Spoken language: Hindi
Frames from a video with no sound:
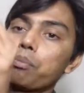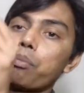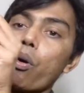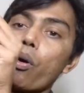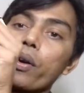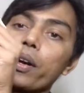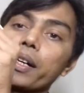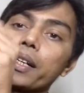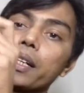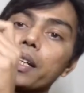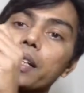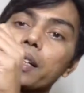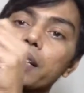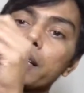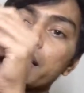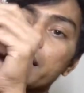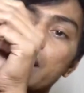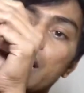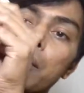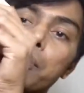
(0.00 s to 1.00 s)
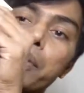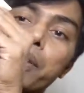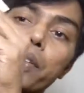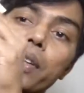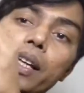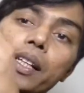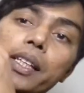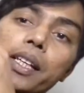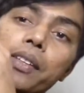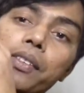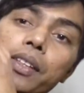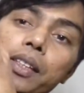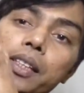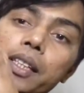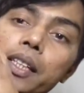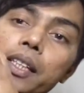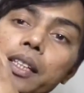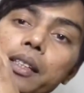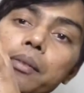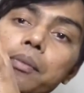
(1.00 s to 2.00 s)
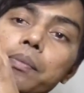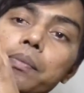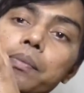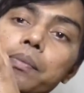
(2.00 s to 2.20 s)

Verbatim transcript: पॉकेट का आप डिज़ाइन देख सकते हैं